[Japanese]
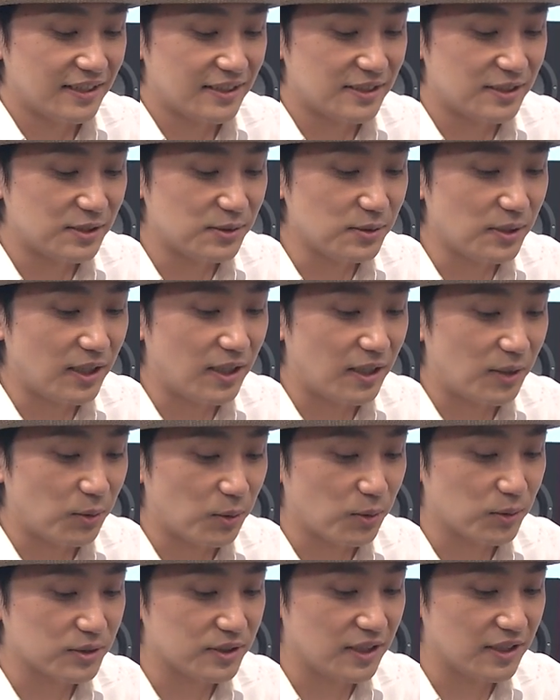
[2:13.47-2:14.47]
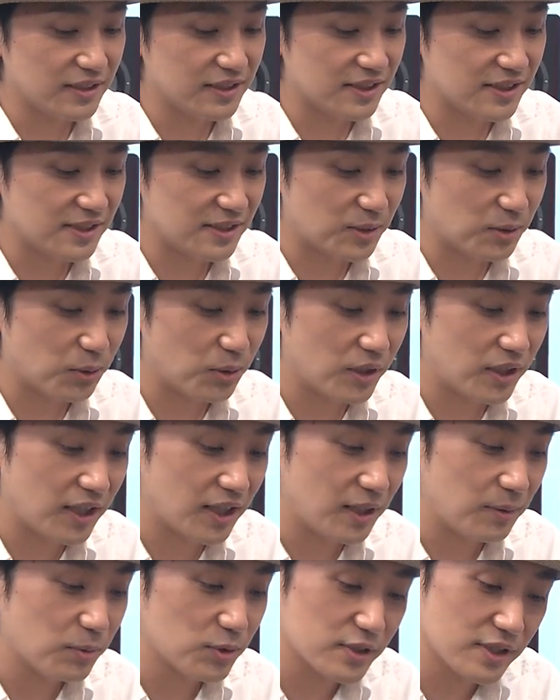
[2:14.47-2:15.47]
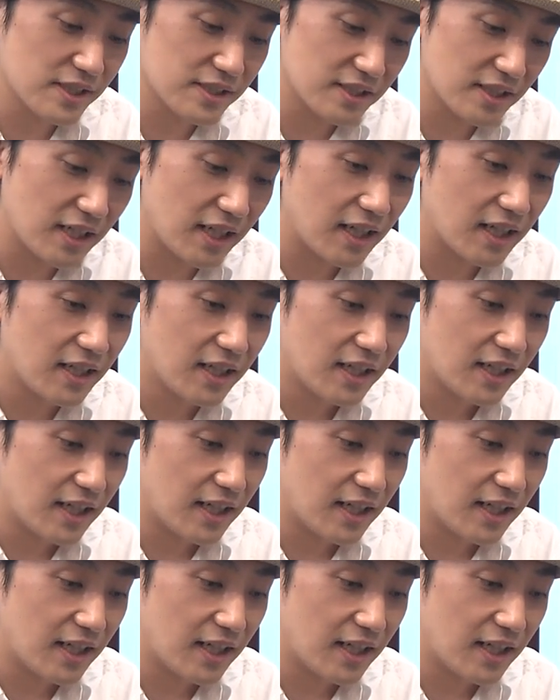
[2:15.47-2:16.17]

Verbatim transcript: 実はお子さんたちってこれからもしかしたら